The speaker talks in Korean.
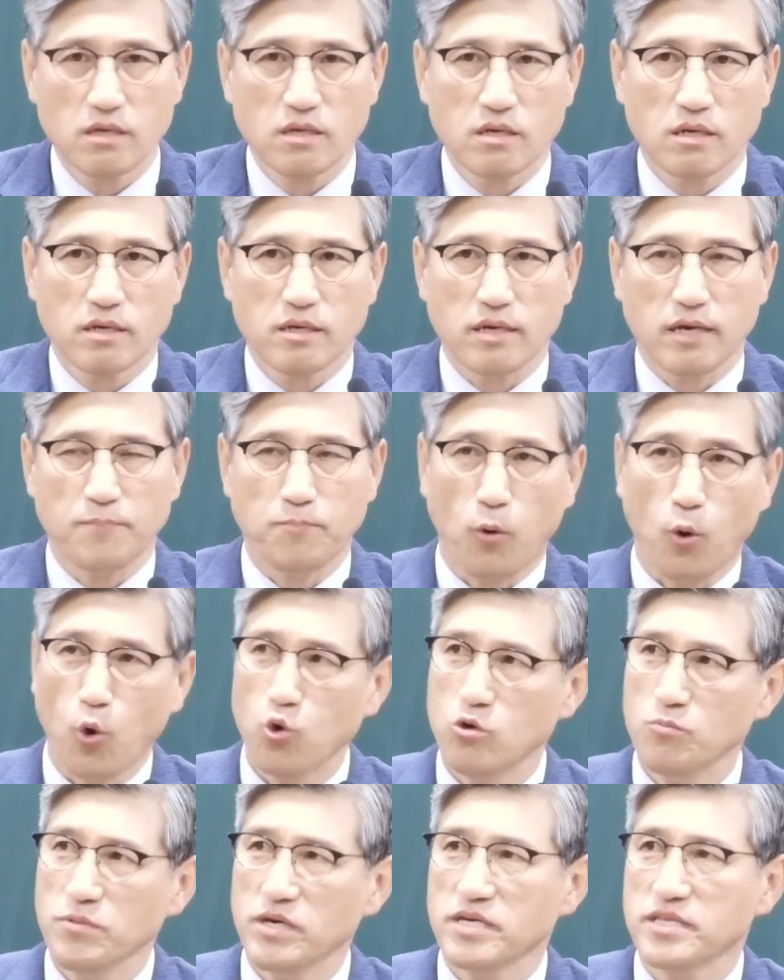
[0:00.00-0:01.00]
아,
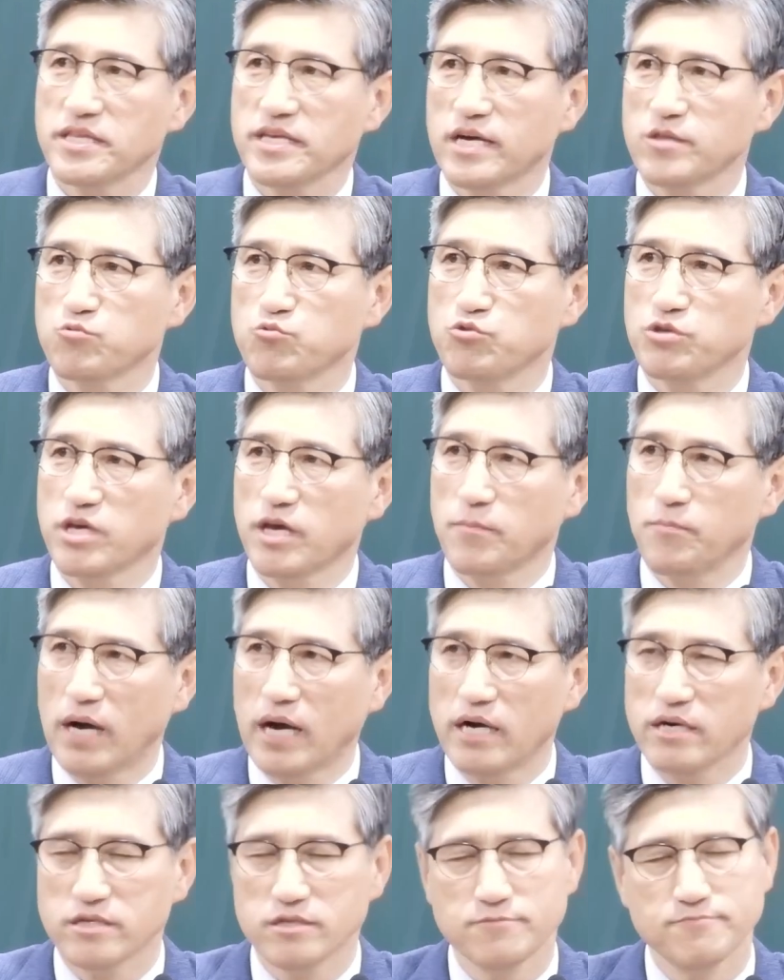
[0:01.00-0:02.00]
복음에 대한 우리의
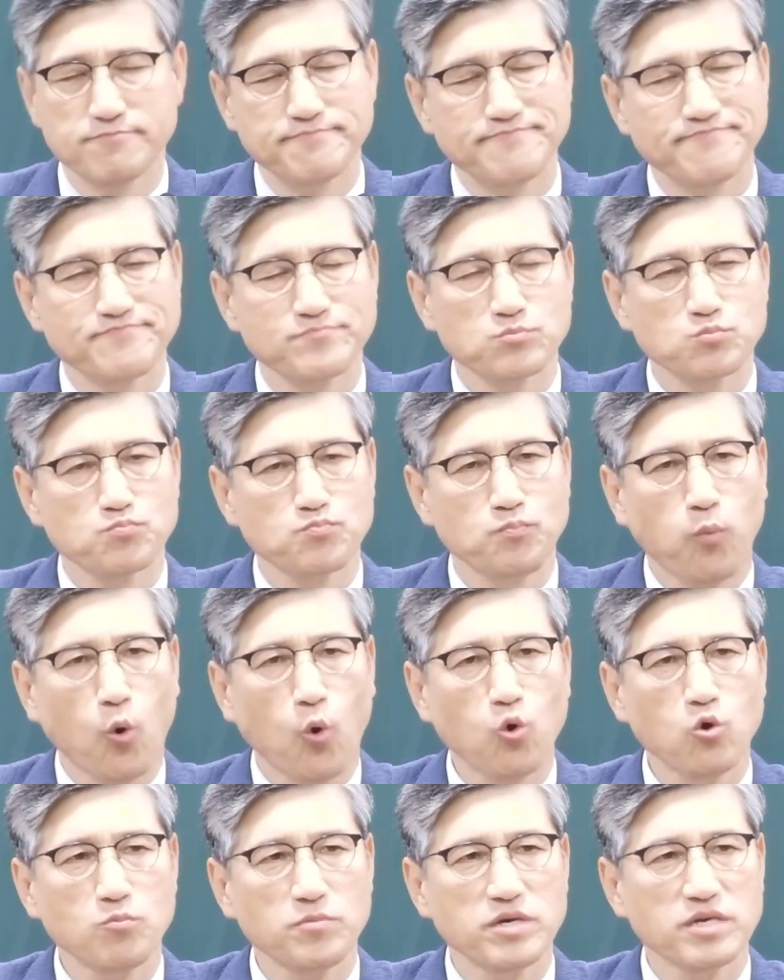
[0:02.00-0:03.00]
마음,
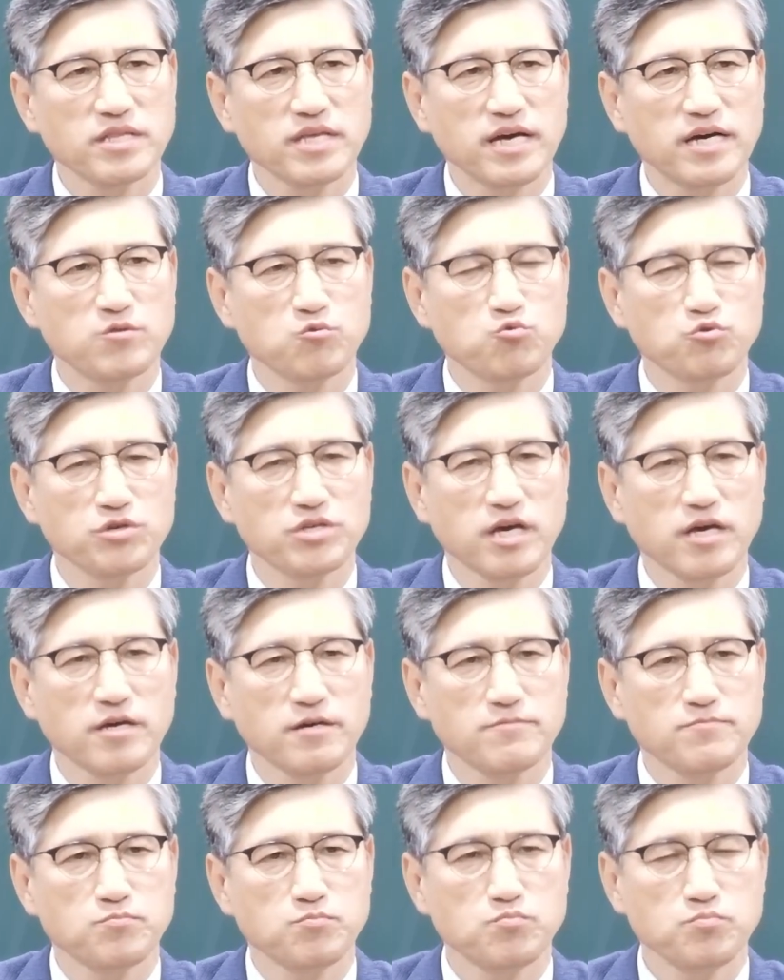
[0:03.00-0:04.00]
복음에 대한
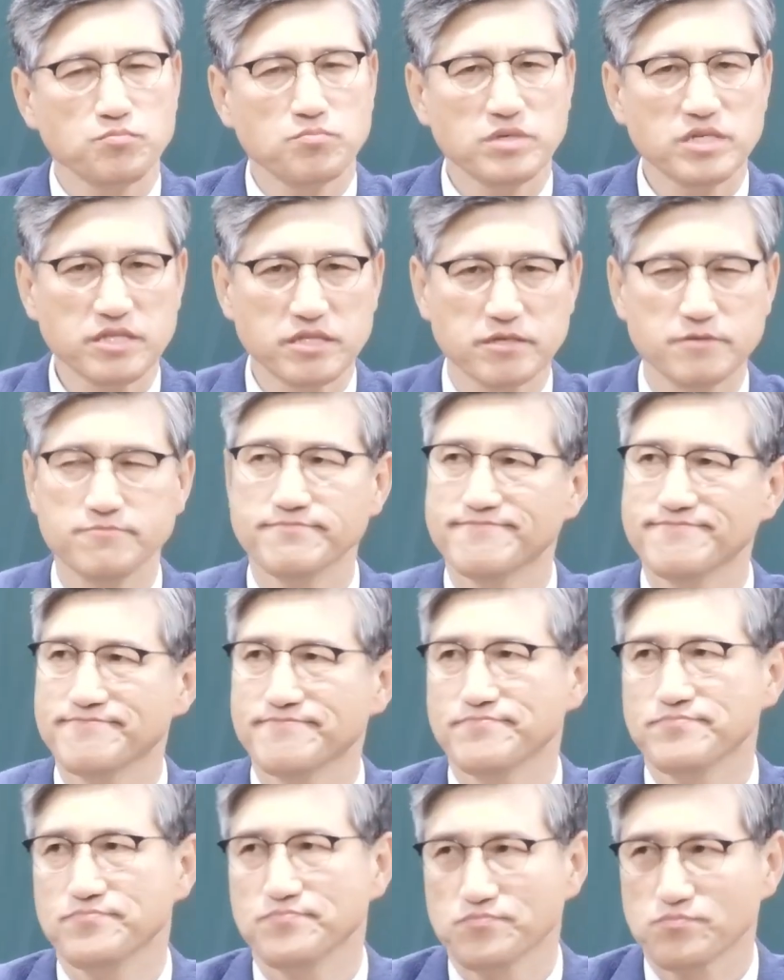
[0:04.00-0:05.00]
우리의 믿음,
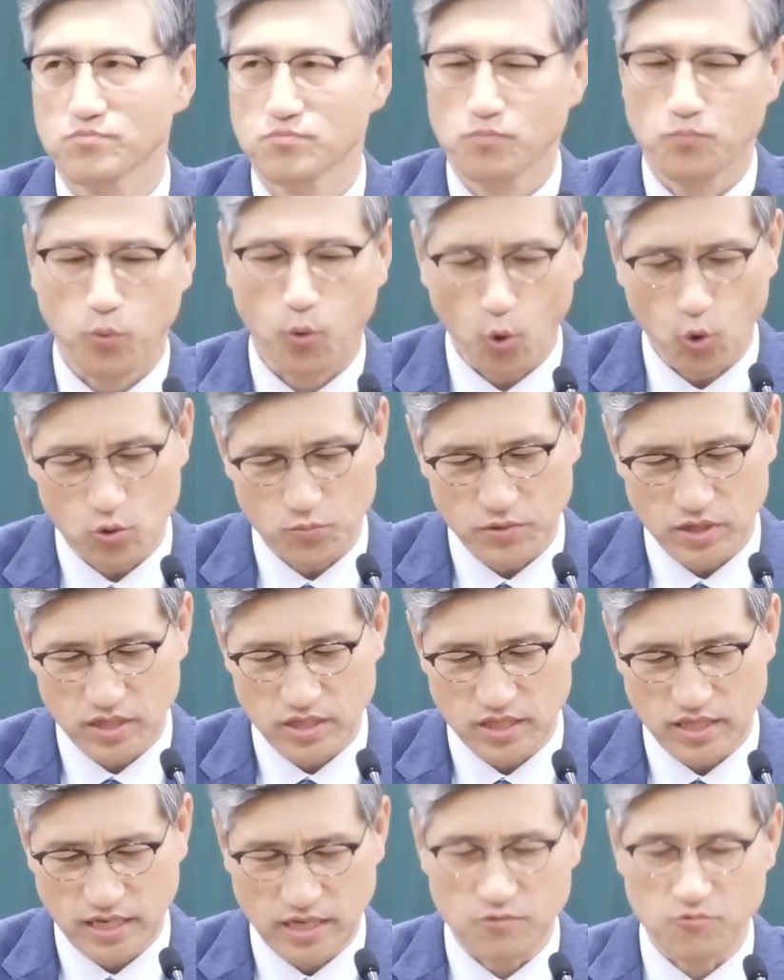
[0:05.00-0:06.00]
복음에
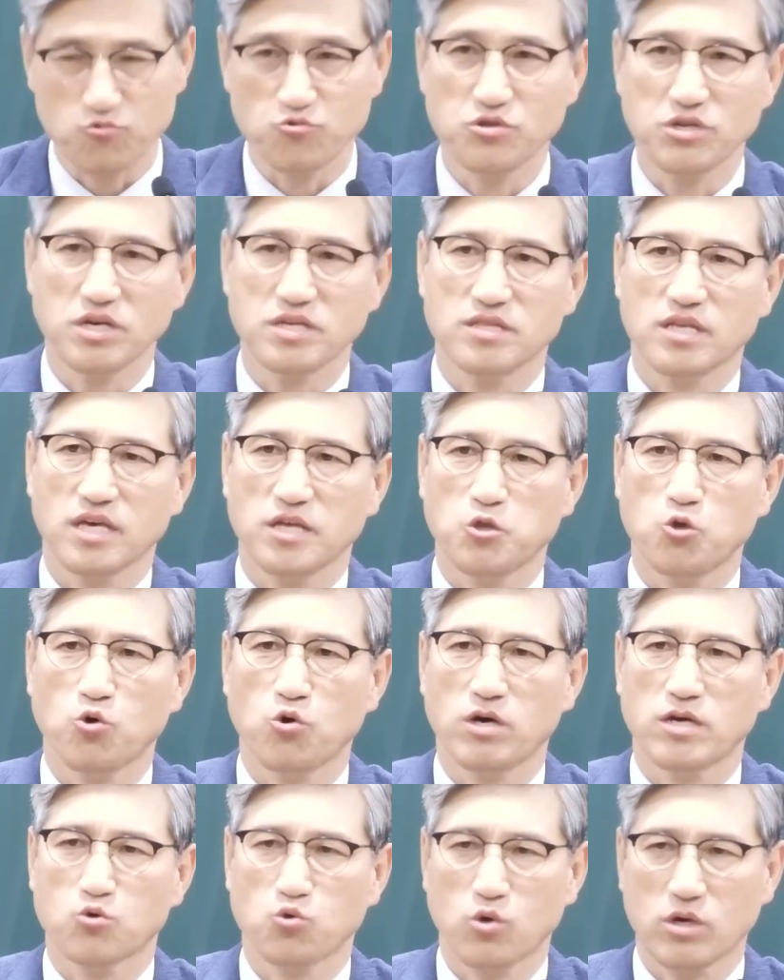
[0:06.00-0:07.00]
대한 우리의
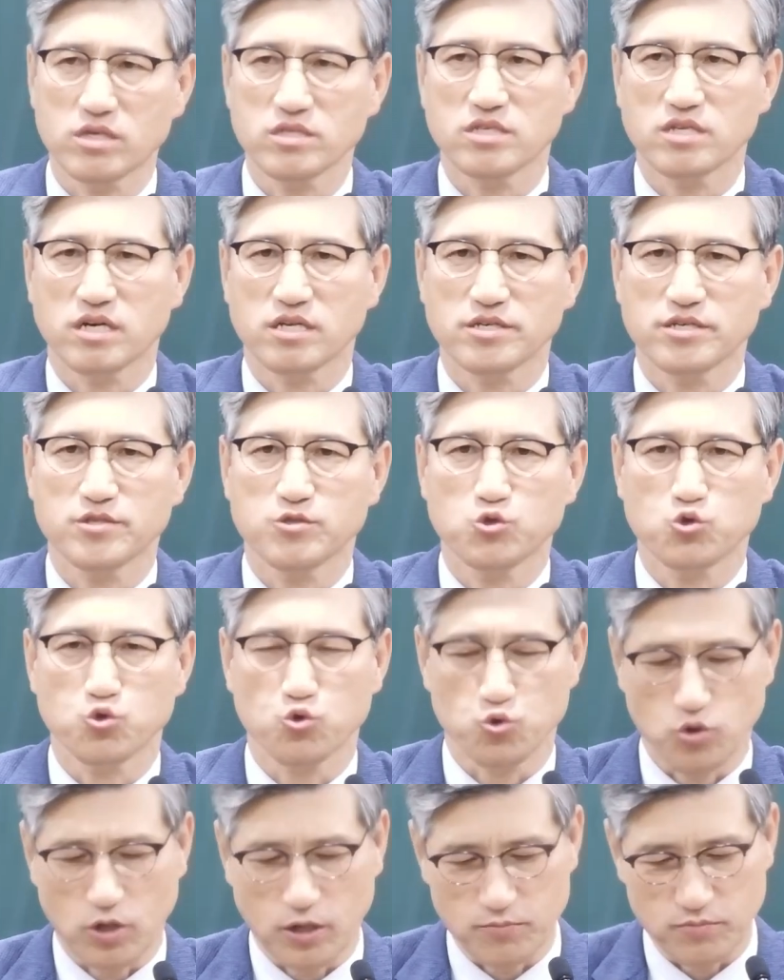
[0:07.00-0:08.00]
태도가 굉장히
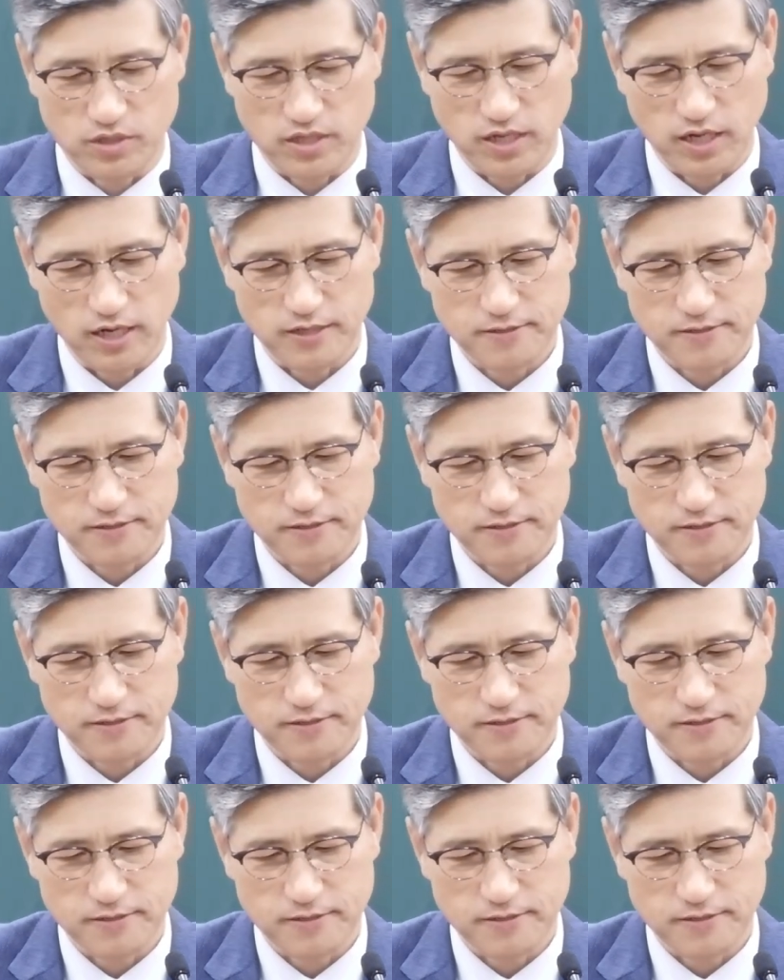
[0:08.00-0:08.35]
중요합니다.